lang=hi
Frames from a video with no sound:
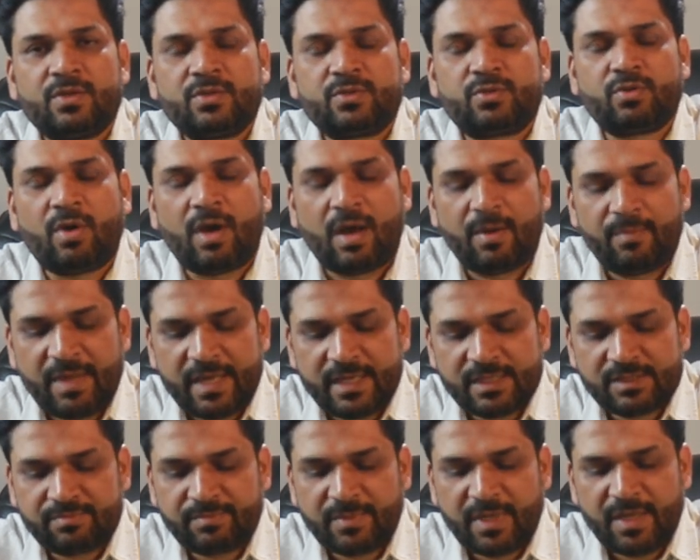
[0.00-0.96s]
तो हमें
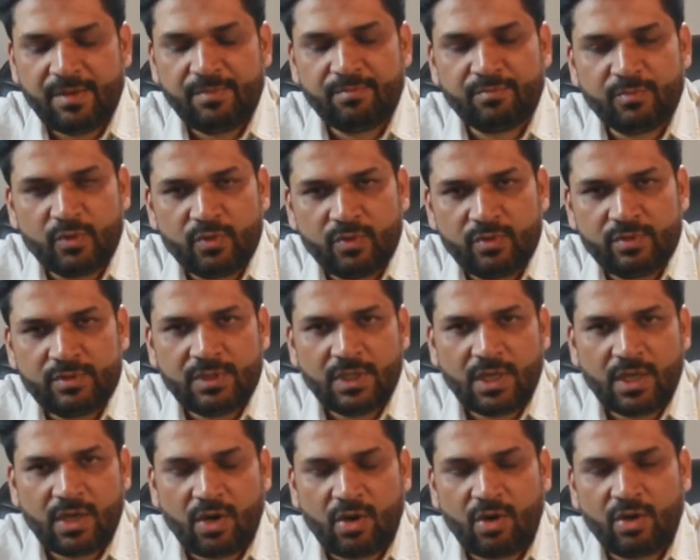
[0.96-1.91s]
इसमें मून
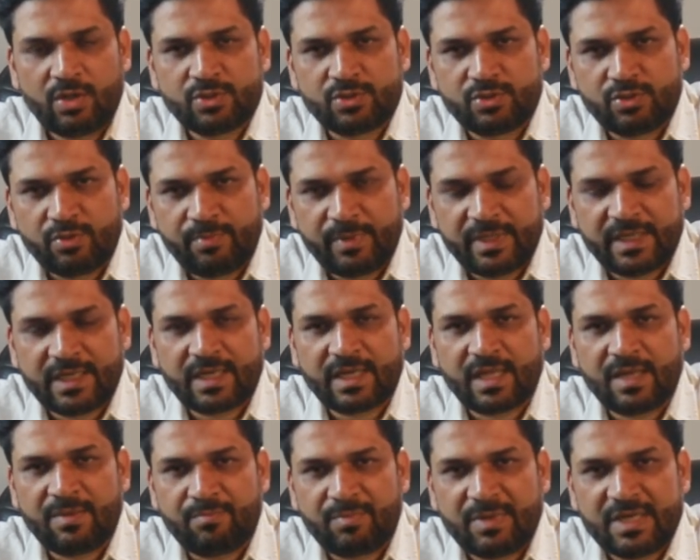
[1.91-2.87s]
और जुपिटर
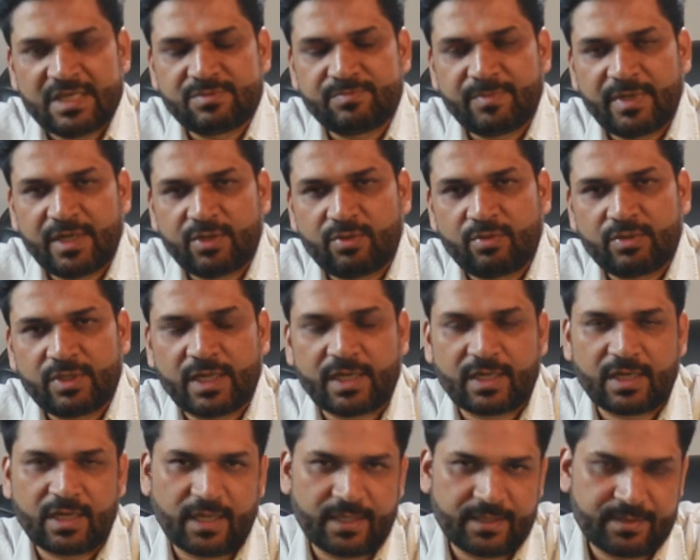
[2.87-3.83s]
की प्लेसमेंट को
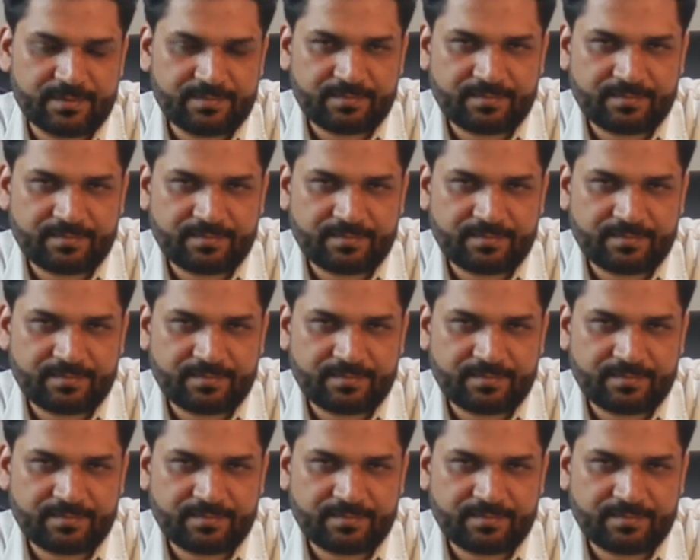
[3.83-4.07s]
देखना है